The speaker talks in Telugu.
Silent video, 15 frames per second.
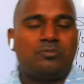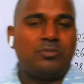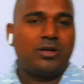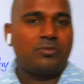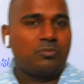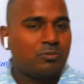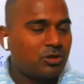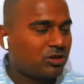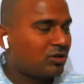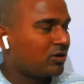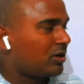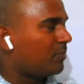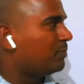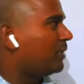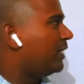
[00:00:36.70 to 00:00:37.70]
మీకు మొత్తం
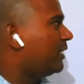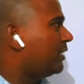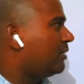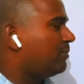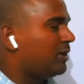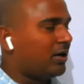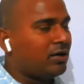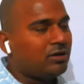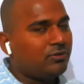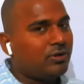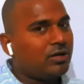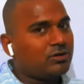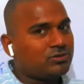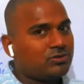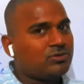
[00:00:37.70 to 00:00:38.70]
కంప్లీట్గా మీరు ఎండ్
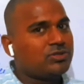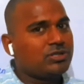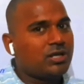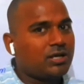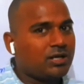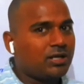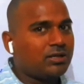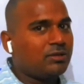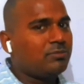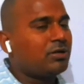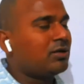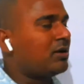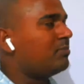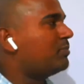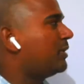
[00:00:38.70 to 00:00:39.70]
వరకు చూసినట్టయితే
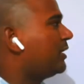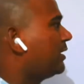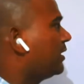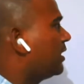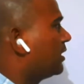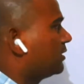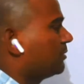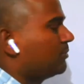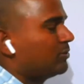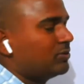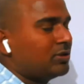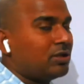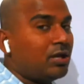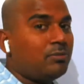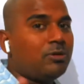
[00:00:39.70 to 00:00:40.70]
మీకు కంప్లీట్గా
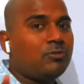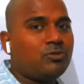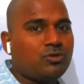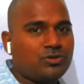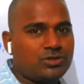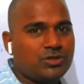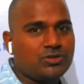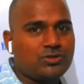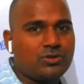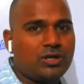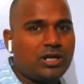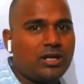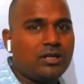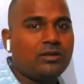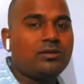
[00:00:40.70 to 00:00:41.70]
అర్థమవుతుంది ఏమేమి క్వశ్చన్స్
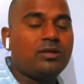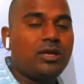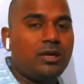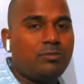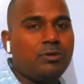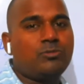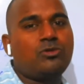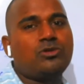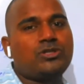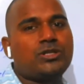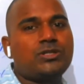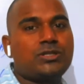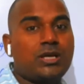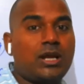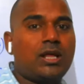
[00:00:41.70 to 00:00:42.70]
ఉన్నాయి ఏమేమి
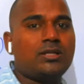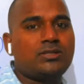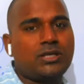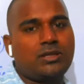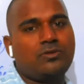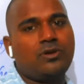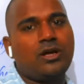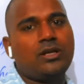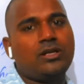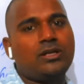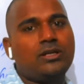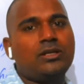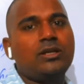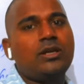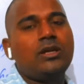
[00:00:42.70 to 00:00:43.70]
క్వశ్చన్స్ ఎలా చదవాలి
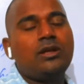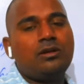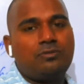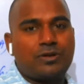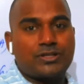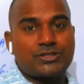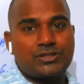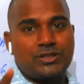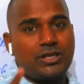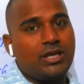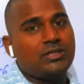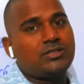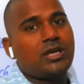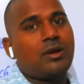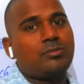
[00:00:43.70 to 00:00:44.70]
ఫస్ట్ ఏ
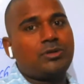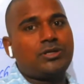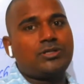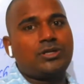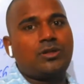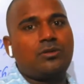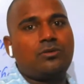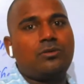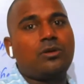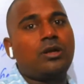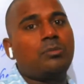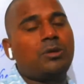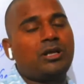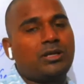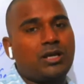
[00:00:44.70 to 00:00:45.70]
చాప్టర్ చదువుకుంటే
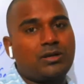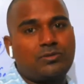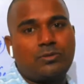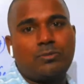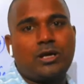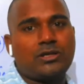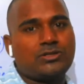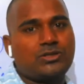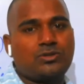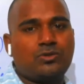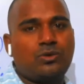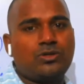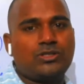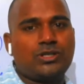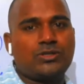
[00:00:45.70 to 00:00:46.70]
మనకి ఎక్కువ మార్క్స్
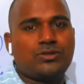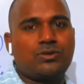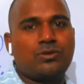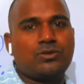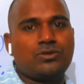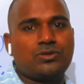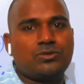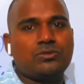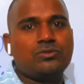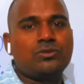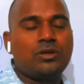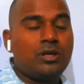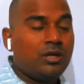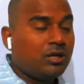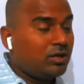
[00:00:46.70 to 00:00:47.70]
స్కోర్ చేసుకోవచ్చు
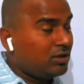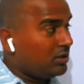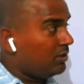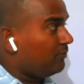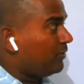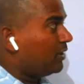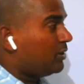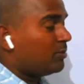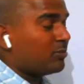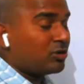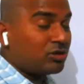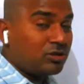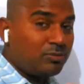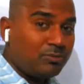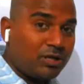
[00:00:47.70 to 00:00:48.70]
ఈ వీడియో
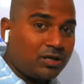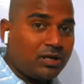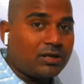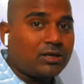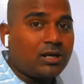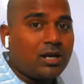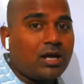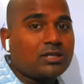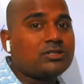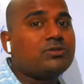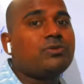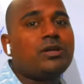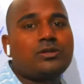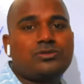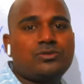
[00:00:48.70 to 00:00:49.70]
మొత్తం మీరు కనుక లాస్ట్
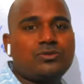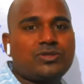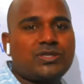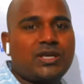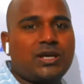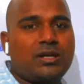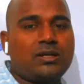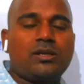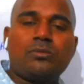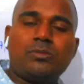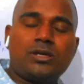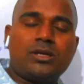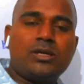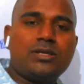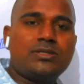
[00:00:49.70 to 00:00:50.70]
వరకు చూస్తే కనుక
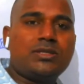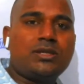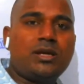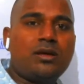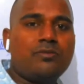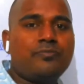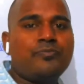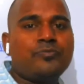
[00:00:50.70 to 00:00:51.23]
మీకు ఈజీగా